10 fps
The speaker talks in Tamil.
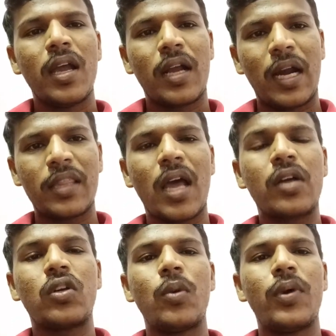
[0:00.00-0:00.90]
கடந்த
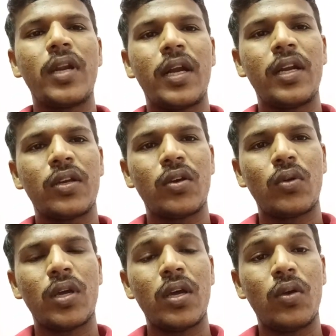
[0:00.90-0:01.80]
அக்டோபர் ரெண்டுக்கு
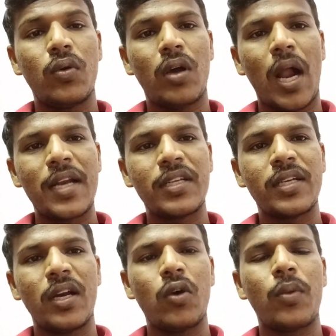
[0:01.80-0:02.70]
கூட
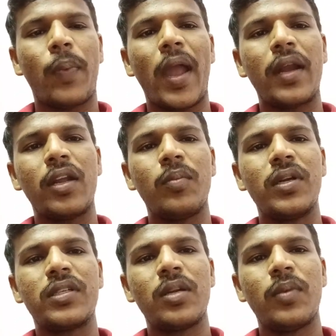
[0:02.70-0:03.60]
அடிஷ்னலாக ஒரு பாயிண்ட்டையும்
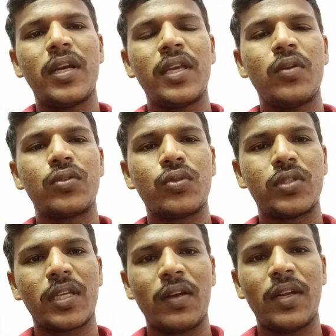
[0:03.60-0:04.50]
மென்ஷன் பண்ணி ஒரு
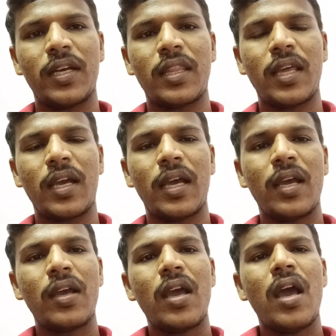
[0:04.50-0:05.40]
சுச்சரிக்கை வெளியிட்டிருந்தாங்க
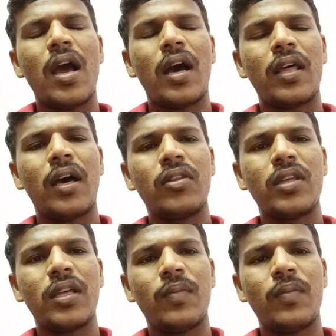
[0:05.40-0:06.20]
அதாவது